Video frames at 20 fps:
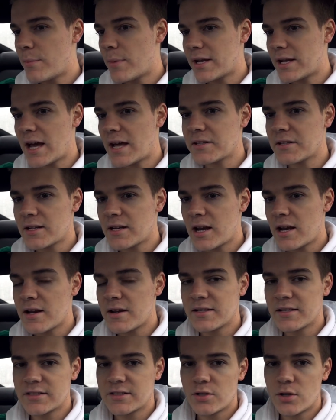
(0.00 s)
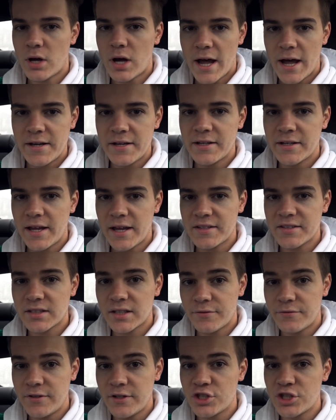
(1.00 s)
Man hat dann allerdings noch einige
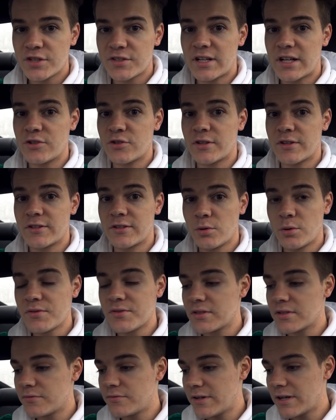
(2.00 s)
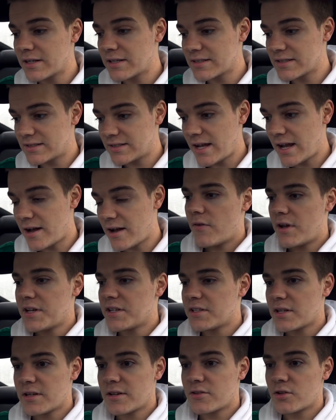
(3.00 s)
extra Features, also das lohnt sich wirklich sehr. Wenn
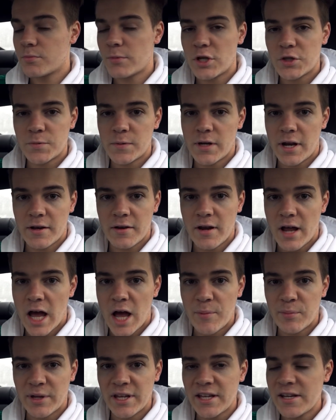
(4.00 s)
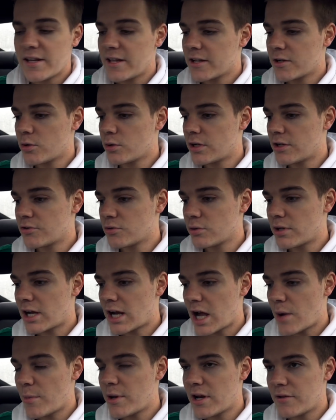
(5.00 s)
ich dann jetzt zum Beispiel an einen AMG denke oder so, da
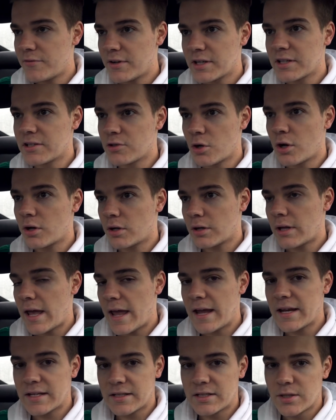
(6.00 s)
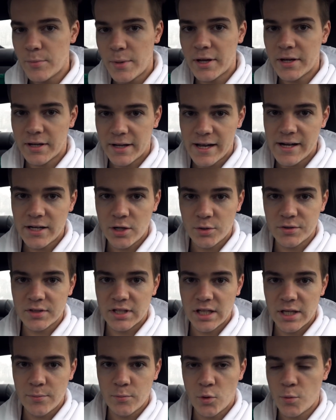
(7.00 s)
kann man ja wirklich noch echt eine Menge Geld
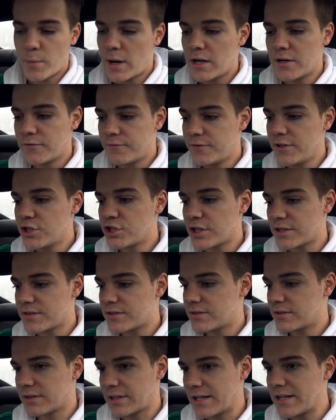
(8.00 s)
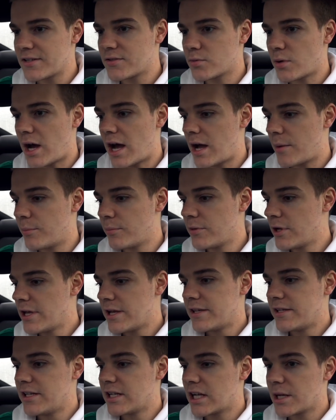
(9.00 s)
ausgeben, um alle Features drin zu haben.
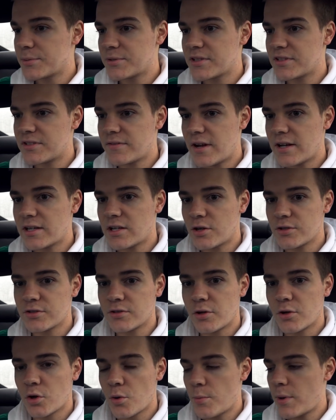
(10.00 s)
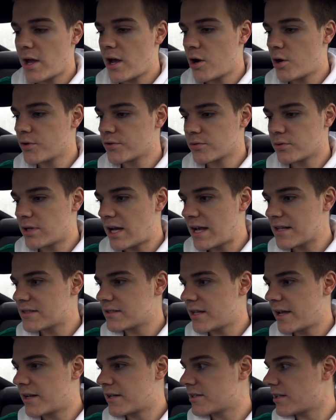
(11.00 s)
Hier gibst du 2000 Euro mehr aus und
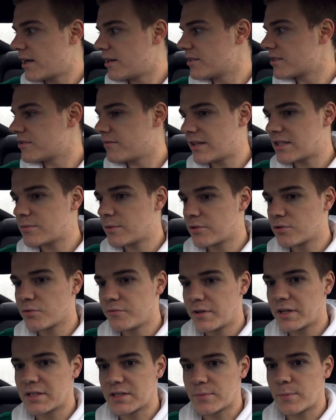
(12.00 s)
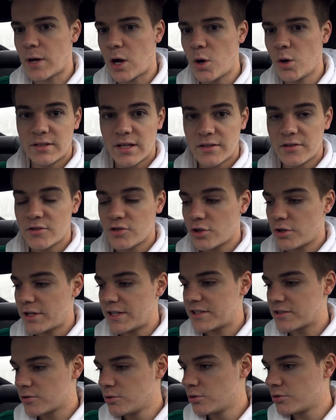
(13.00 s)
hast eigentlich alles, was man so wirklich braucht. Das ist schon
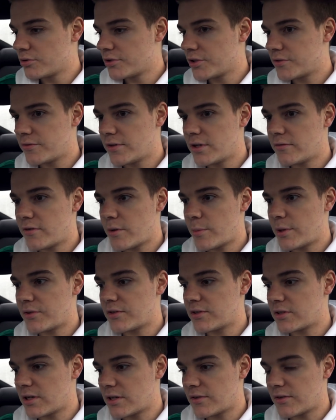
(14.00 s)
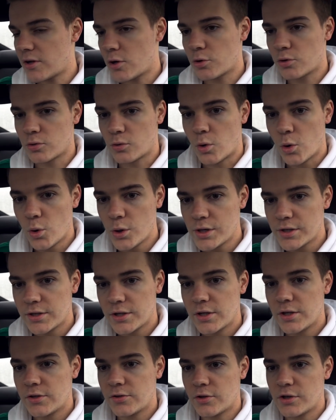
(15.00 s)
echt gut und ich finde, wenn man sich dann das Auto holt,
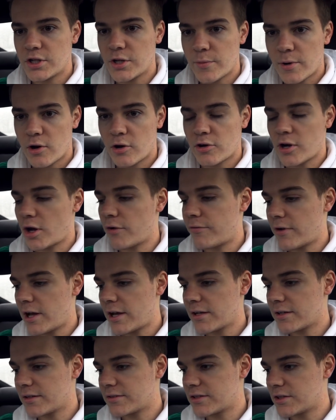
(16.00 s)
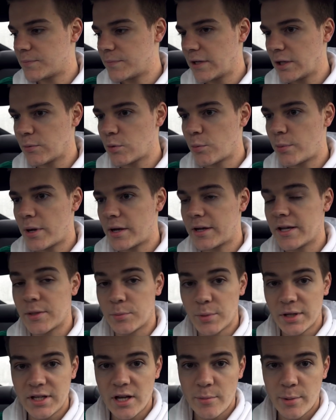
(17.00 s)
sollte man auch darauf achten, dass das Premium-Paket mit